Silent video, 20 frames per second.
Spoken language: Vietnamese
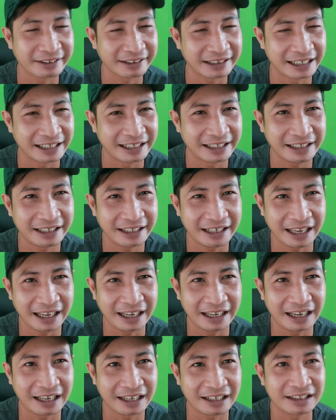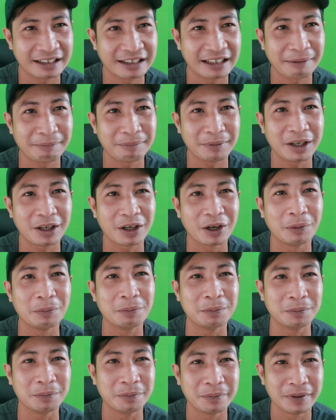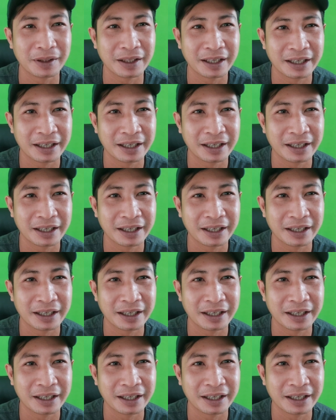à, là anh Thám Tử Cung,